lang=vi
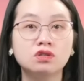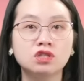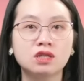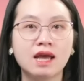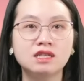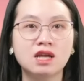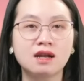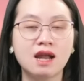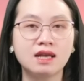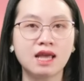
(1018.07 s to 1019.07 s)
cho thấy
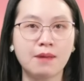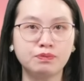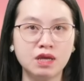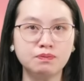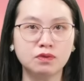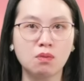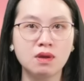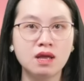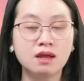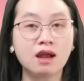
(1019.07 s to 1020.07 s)
rằng đa giảm tiếp tục,
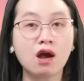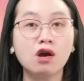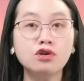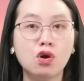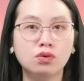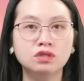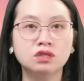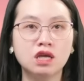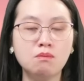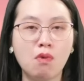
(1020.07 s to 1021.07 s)
đã có đủ những
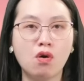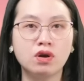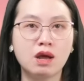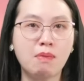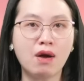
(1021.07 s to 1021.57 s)
tiến bộ để bảo